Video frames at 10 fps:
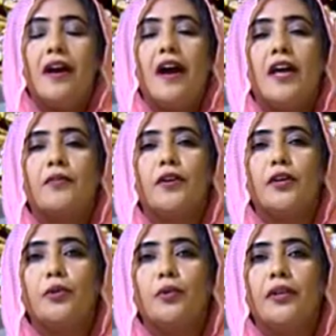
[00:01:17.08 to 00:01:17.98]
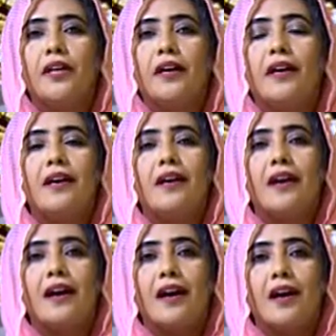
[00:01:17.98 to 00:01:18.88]
عارفه انه هي
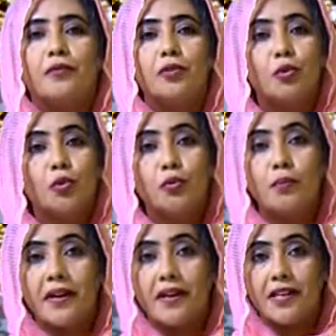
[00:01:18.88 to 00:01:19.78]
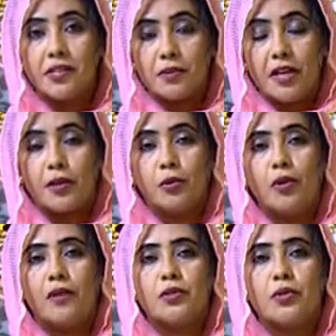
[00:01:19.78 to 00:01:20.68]
آه، في ضغوط برا الناس بتعرضوا
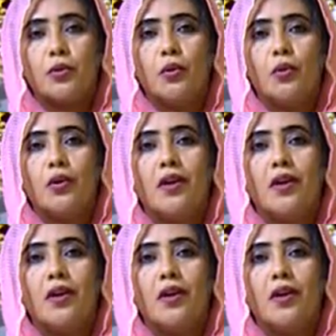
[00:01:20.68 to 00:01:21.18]
لها في الشغل